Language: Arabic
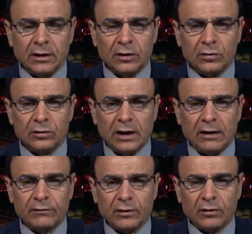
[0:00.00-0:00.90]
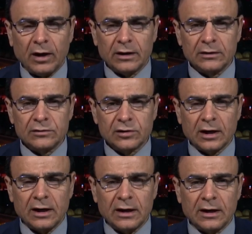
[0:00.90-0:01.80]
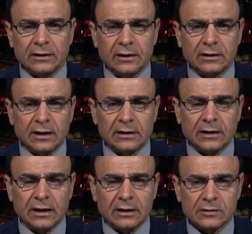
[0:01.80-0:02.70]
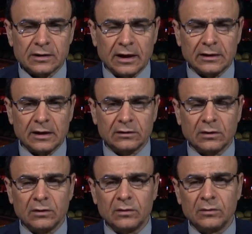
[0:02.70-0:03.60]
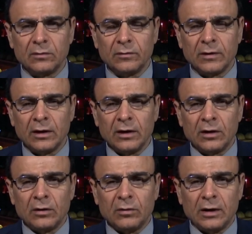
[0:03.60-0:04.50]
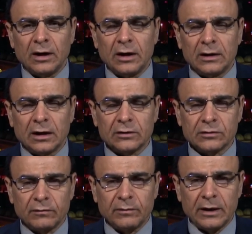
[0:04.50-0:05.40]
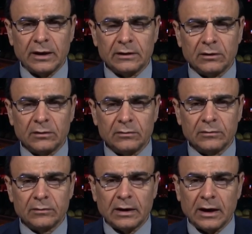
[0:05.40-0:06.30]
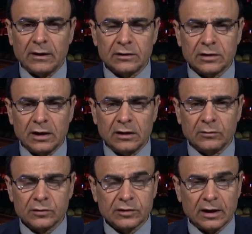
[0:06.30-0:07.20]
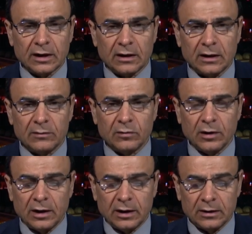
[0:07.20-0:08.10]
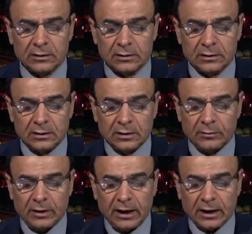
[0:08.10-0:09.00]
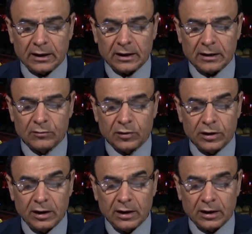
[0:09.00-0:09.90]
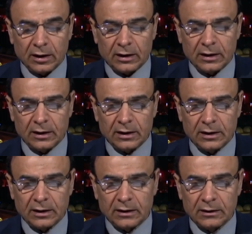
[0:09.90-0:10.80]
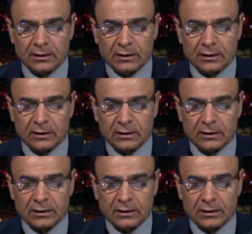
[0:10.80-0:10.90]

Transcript: يدافعوا عن الجهة التي تنتهك سيادتهم ويقصف بلدهم هذا شيء مستغرب وبالحقيقة مثير لل